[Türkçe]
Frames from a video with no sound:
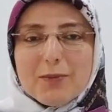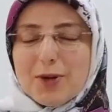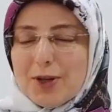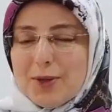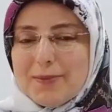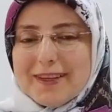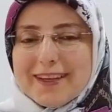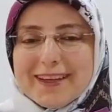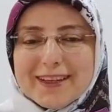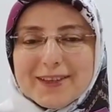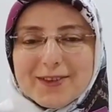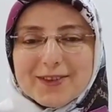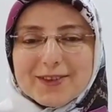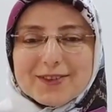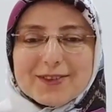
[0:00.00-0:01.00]
Böyle bir
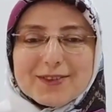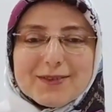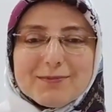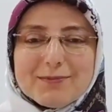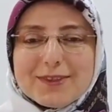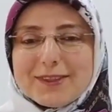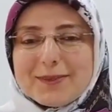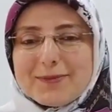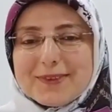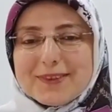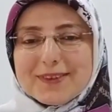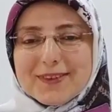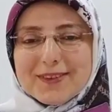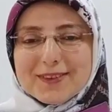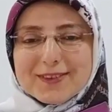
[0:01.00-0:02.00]
yayın olsun, biz
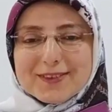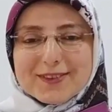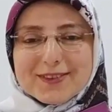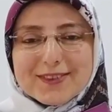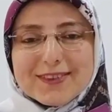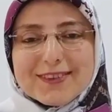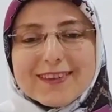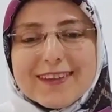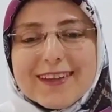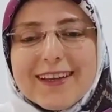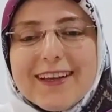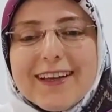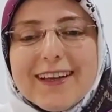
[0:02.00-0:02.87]
bize olsun.